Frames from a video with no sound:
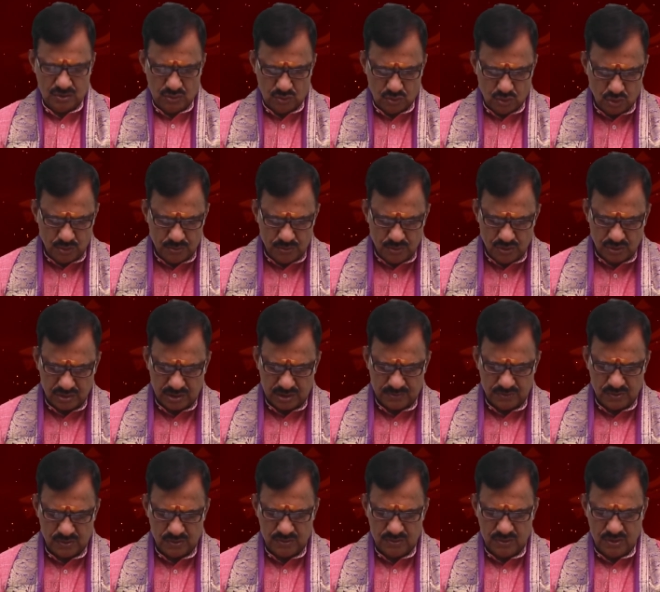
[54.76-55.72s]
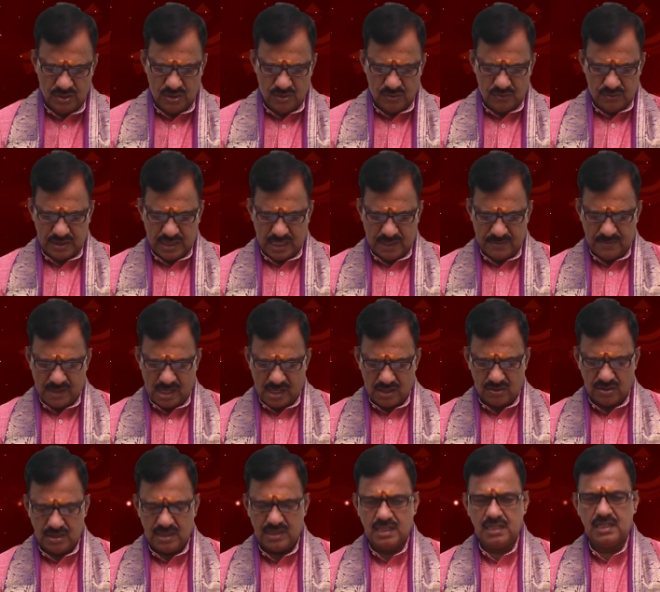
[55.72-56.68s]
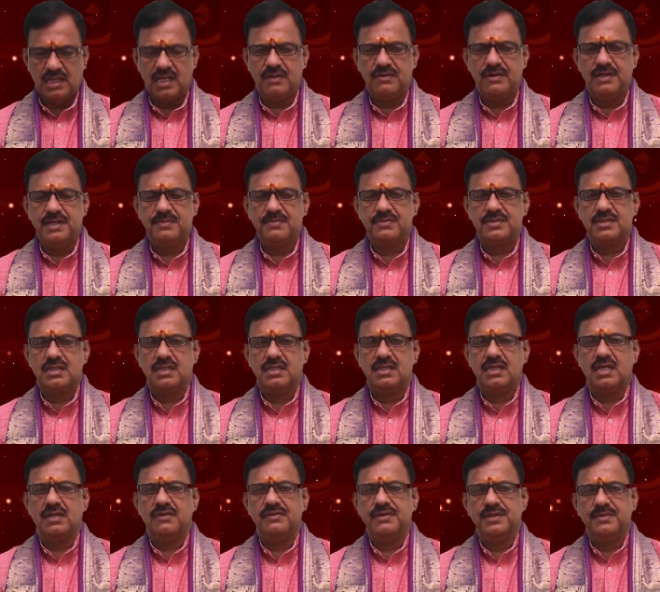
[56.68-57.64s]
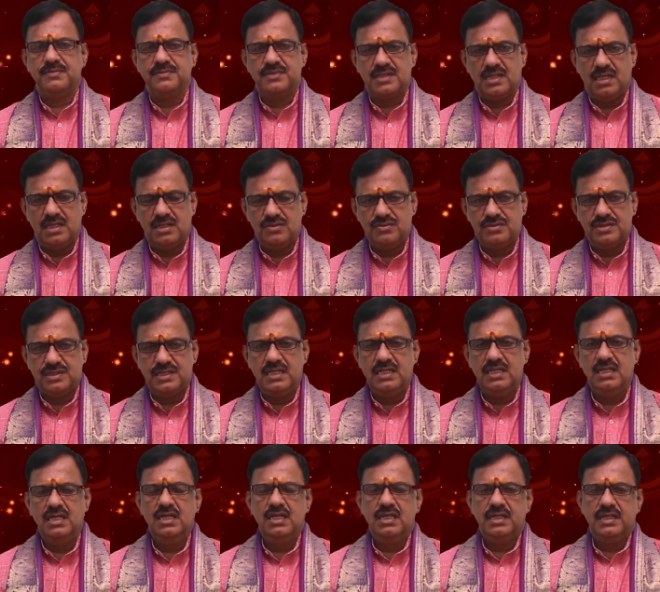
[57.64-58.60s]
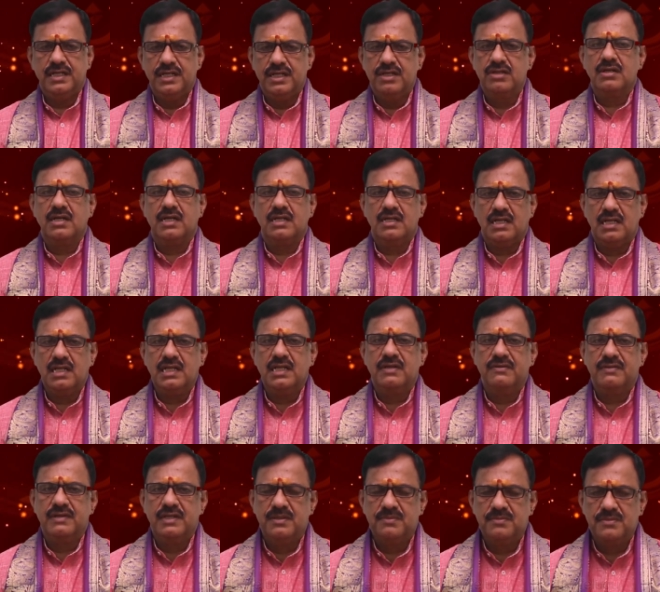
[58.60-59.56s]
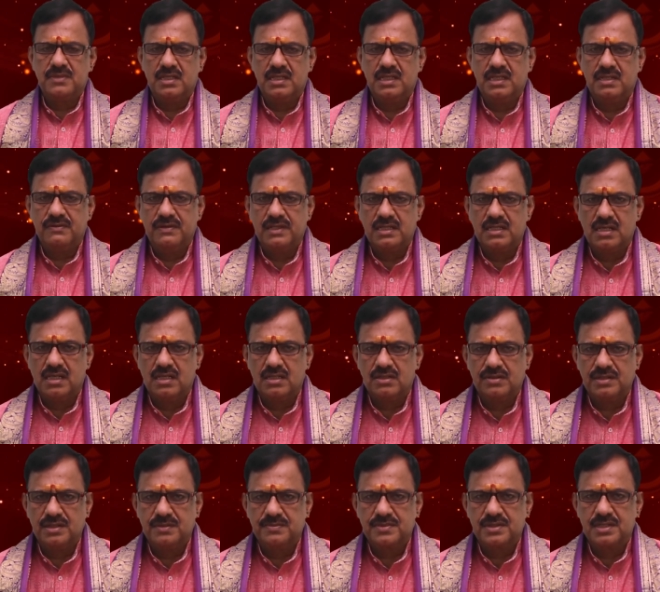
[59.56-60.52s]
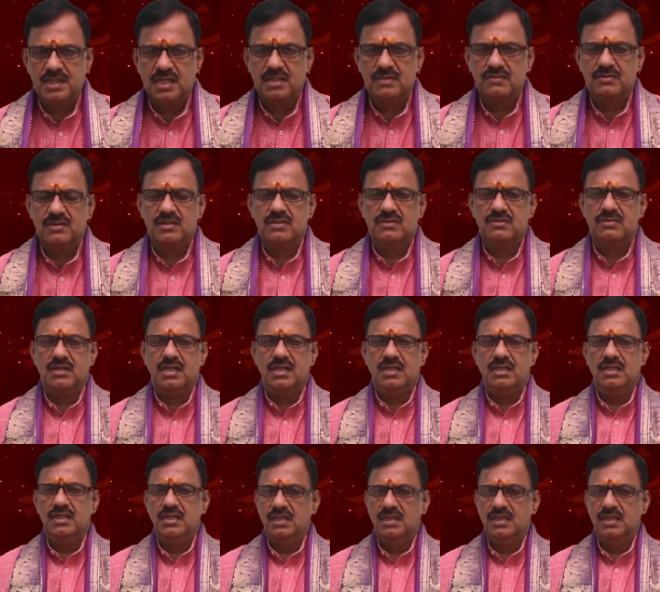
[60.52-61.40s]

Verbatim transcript: దుర్ముహూర్తము ఉదయం ఆరు గంటల నలభై నిమిషాల నలభై నిమిషాల నుంచి ఏడు గంటల ఇరవై నిమి ఇరవై నాలుగు నిమిషాల వరకు కూడా